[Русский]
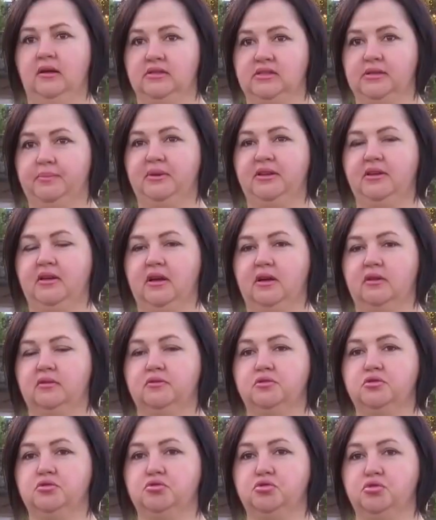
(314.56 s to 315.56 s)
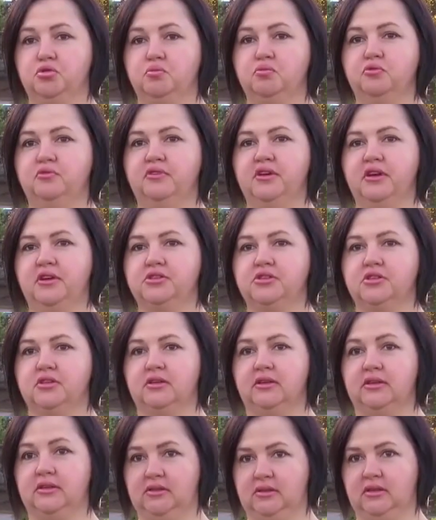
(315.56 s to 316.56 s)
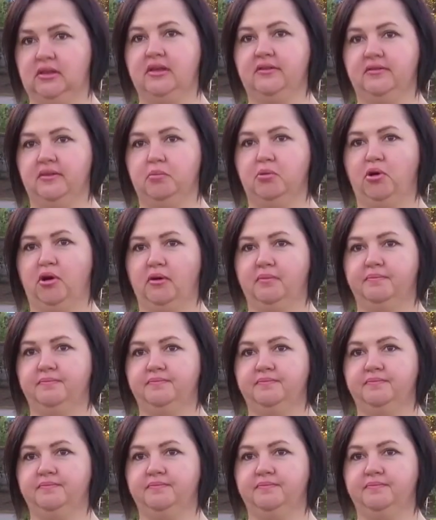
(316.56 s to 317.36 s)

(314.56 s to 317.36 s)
А, Степане Кириловичу, чому решили идти на выборы